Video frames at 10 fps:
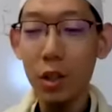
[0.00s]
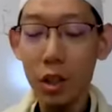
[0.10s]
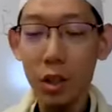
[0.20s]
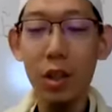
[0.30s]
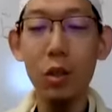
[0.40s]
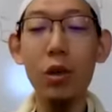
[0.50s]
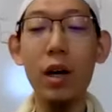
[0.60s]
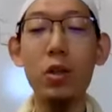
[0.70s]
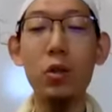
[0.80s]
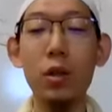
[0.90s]
你真的能够
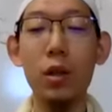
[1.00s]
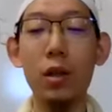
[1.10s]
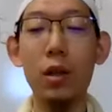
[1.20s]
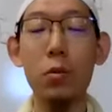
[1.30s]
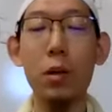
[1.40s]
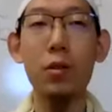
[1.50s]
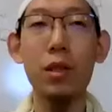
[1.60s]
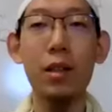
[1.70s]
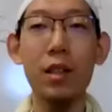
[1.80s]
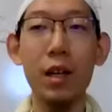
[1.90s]
感受到阿拉斯帕纳
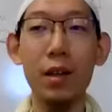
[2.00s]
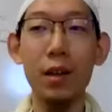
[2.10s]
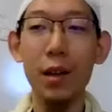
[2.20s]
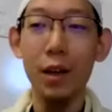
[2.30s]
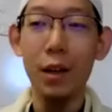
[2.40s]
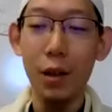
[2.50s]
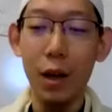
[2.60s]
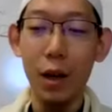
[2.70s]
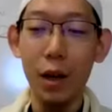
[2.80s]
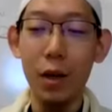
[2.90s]
塔拉在，
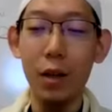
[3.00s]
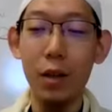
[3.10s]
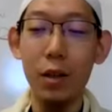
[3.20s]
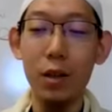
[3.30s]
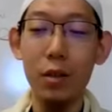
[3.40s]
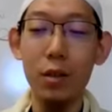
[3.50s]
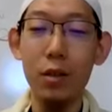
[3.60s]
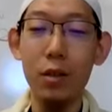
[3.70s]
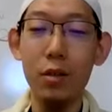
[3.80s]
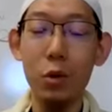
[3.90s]
呃。
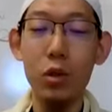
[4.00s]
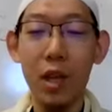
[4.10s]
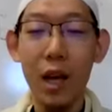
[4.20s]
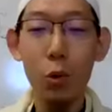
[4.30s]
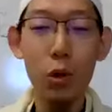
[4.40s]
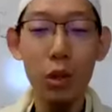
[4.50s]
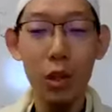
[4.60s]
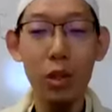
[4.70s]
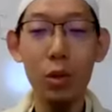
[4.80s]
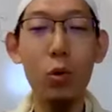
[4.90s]
就是参与
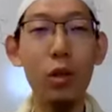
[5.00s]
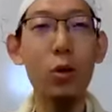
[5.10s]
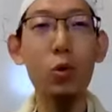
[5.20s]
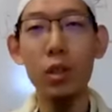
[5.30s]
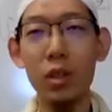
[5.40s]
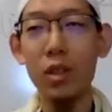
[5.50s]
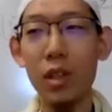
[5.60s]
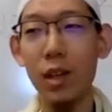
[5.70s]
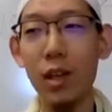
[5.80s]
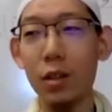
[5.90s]
你的生活当中的一
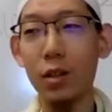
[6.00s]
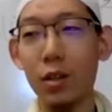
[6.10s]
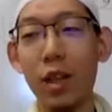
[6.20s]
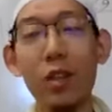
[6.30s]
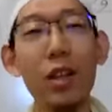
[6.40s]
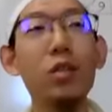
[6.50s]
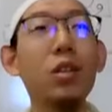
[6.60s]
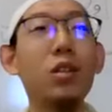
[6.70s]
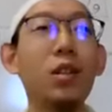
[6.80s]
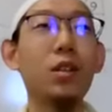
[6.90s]
切点点
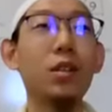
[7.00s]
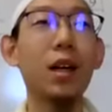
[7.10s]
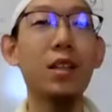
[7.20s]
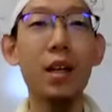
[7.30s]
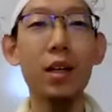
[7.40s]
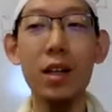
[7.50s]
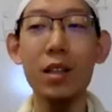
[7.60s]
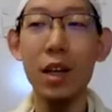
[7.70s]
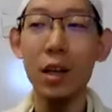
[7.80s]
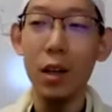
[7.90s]
滴滴，他在
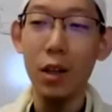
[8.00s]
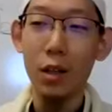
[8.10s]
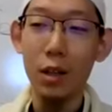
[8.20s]
他在